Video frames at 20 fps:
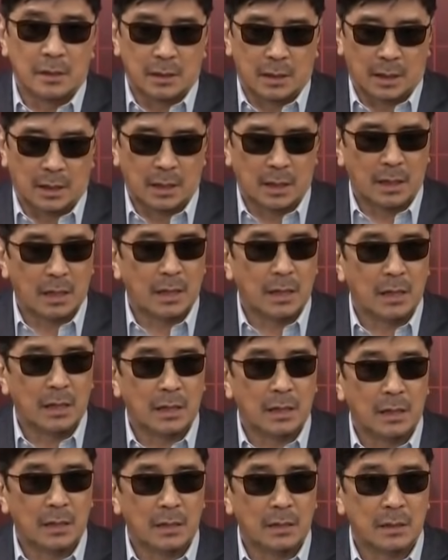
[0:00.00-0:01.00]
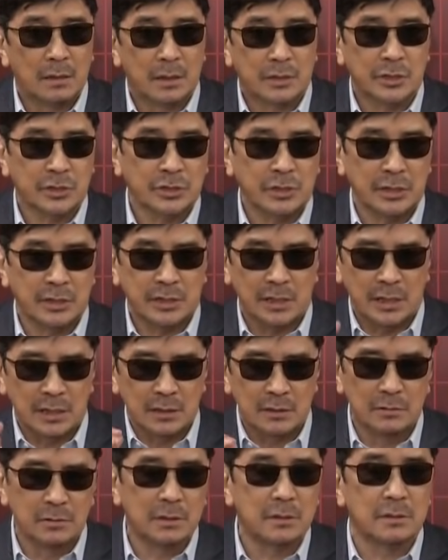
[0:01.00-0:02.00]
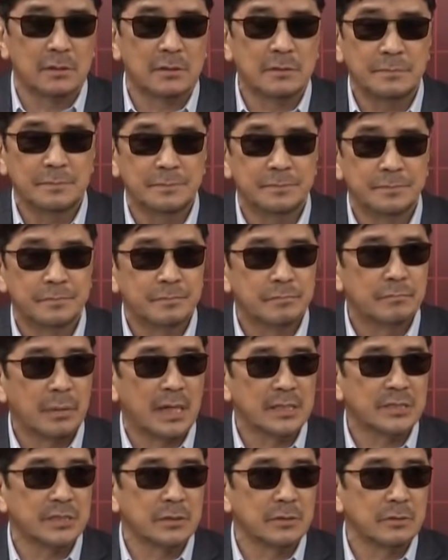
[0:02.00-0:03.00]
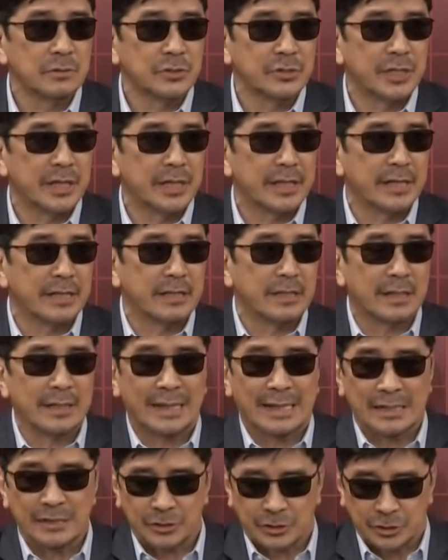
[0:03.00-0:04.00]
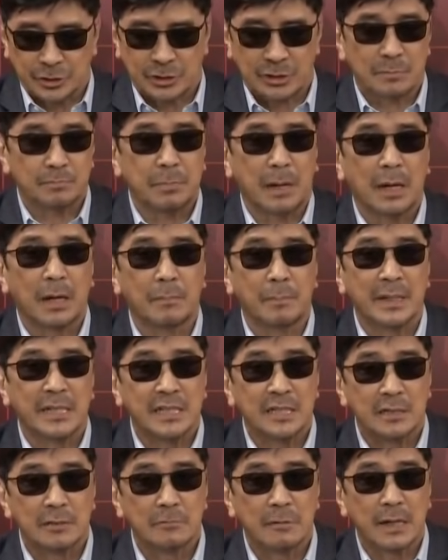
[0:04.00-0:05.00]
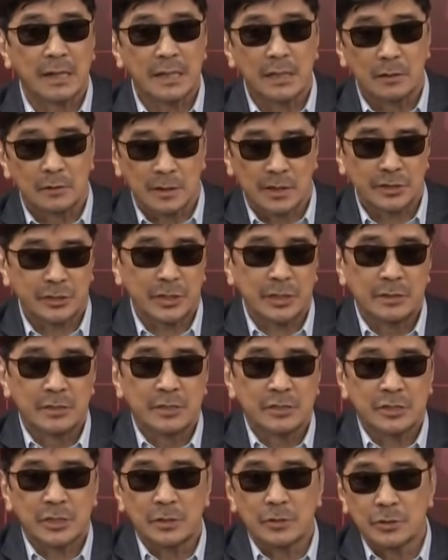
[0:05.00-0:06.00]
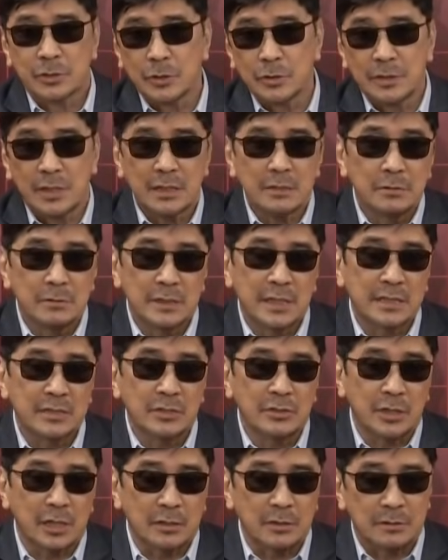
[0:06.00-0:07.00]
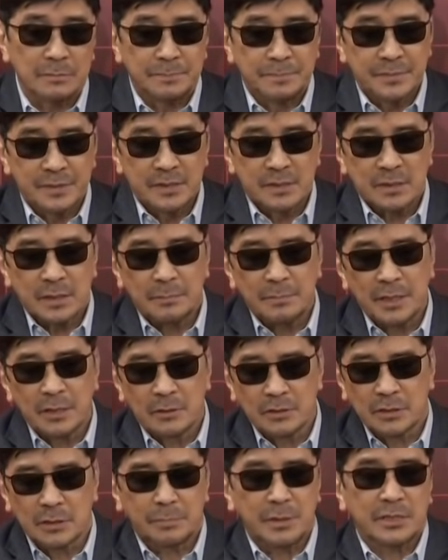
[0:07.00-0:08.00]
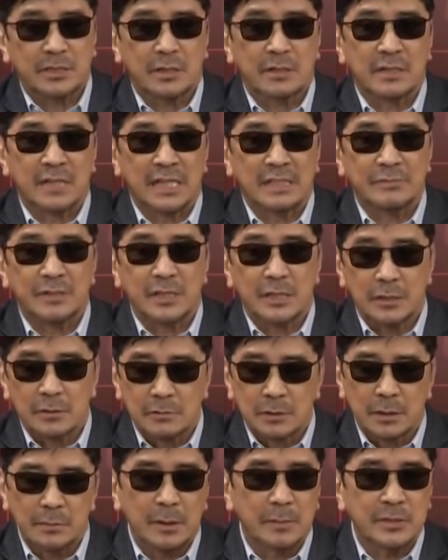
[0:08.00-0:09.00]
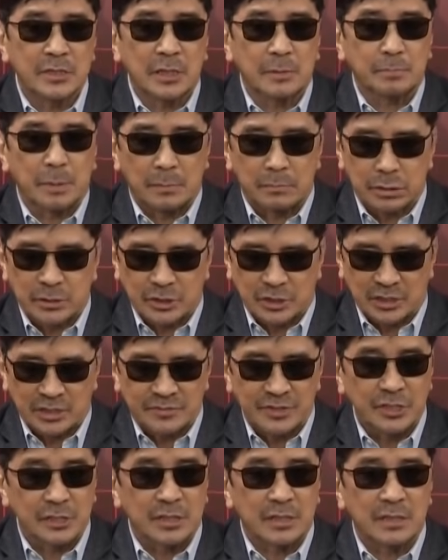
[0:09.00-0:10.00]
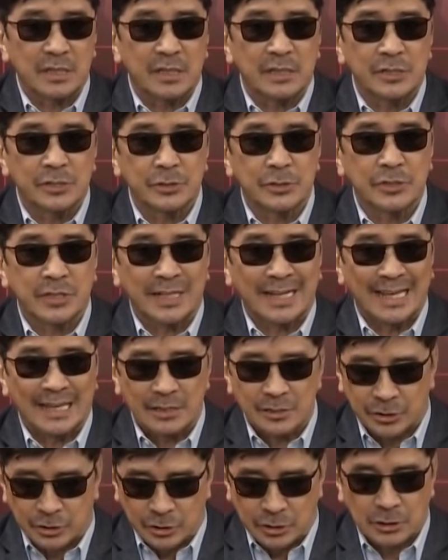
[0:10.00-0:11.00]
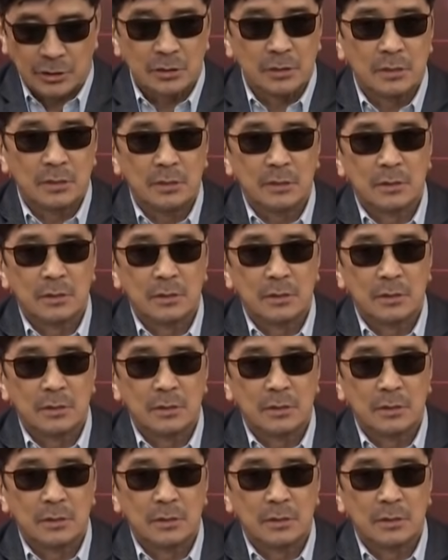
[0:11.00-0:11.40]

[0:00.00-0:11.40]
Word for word: Uh, nagsasalita lang ho ako, base doon sa aking analysis at pa, paniniwala ho kasi sinusundan ho natin dito. Kami ho sa Bitag Live, hindi ho kami basta public service lang, issues analysis.